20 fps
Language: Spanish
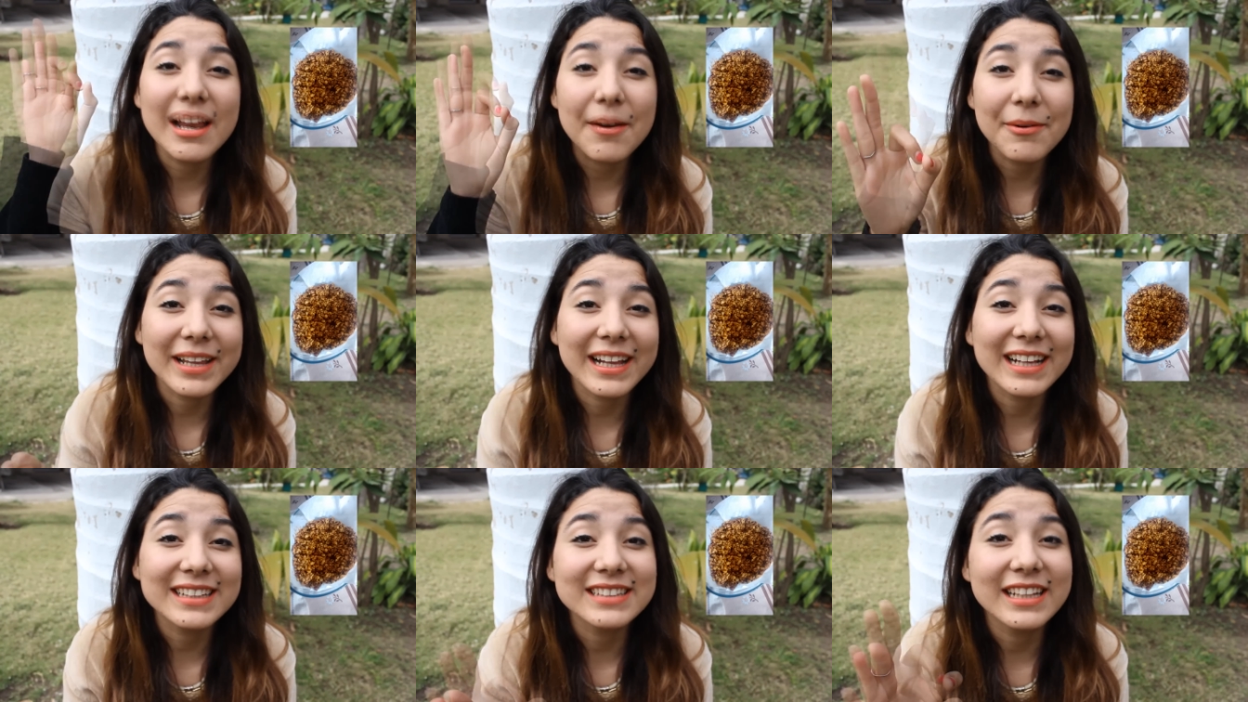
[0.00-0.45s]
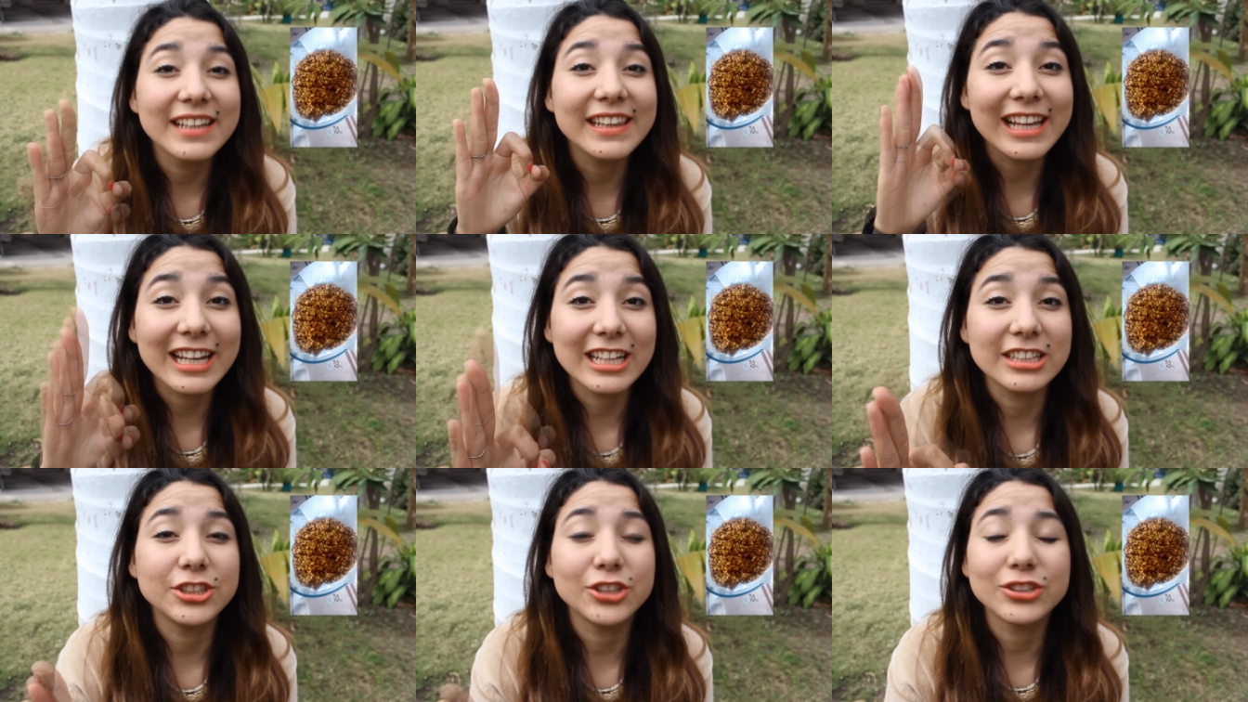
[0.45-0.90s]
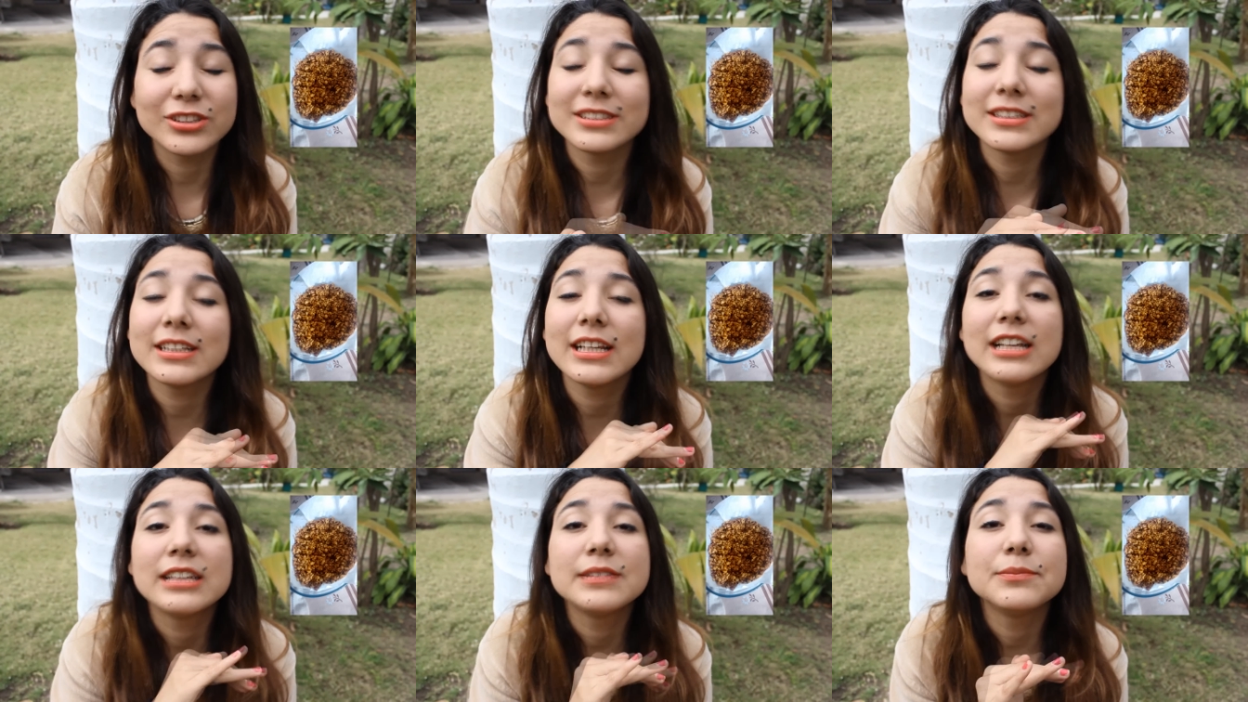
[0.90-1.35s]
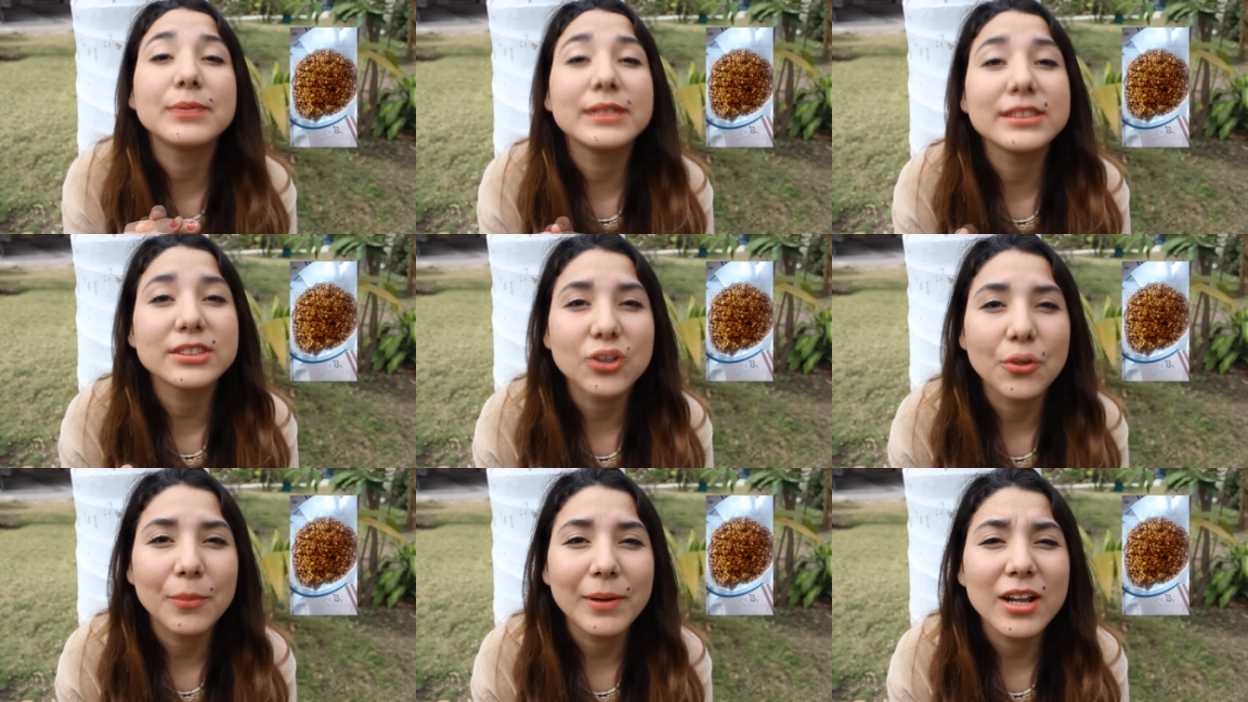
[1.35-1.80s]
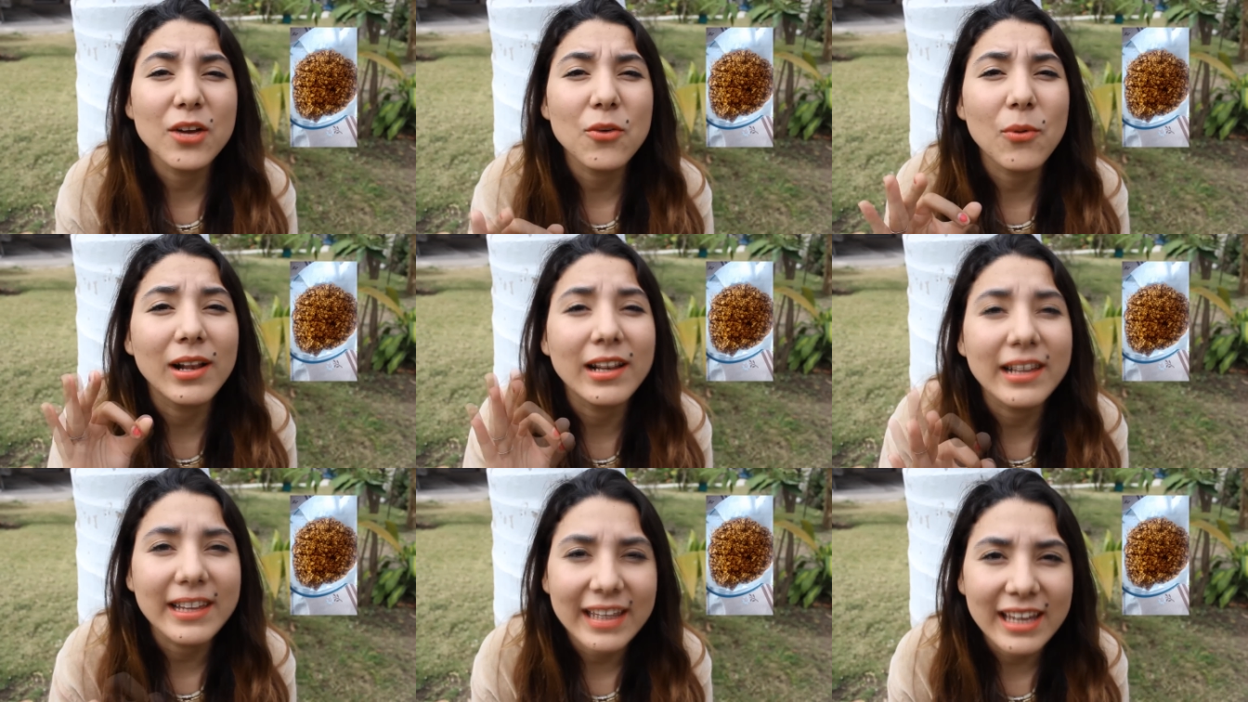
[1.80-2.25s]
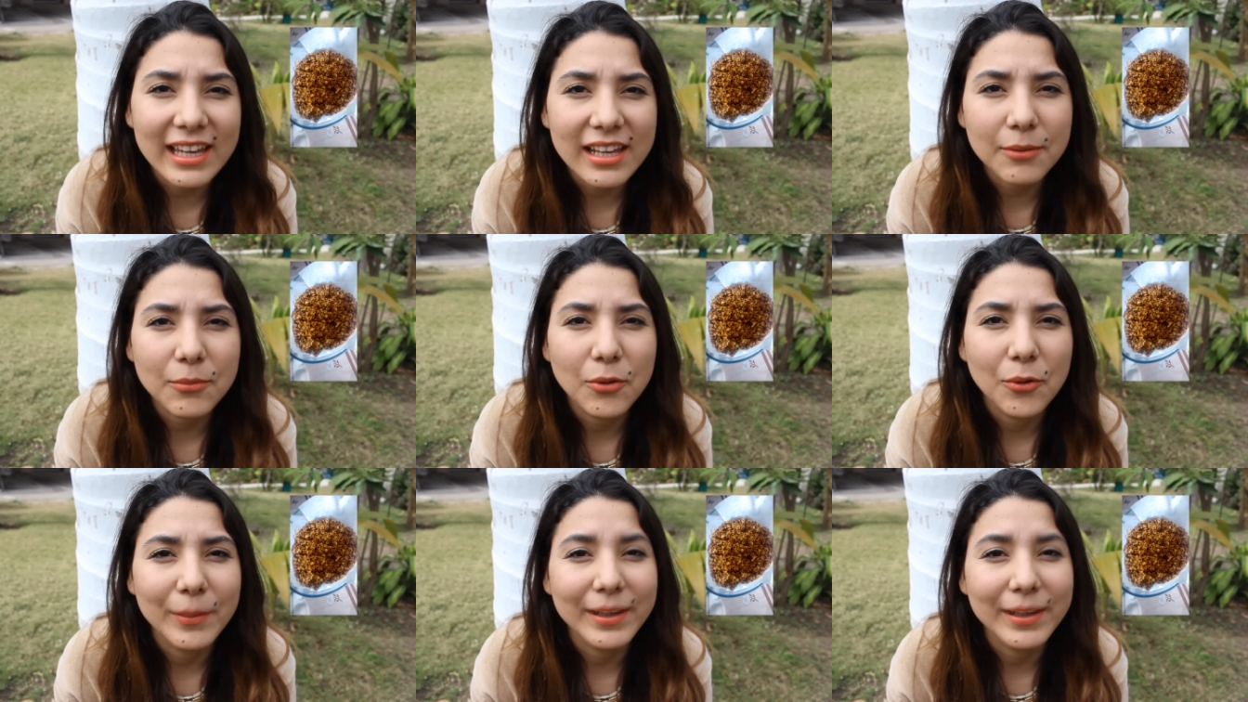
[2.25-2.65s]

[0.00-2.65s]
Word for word: y la verdad que están deliciosas y las puedes comer en cualquier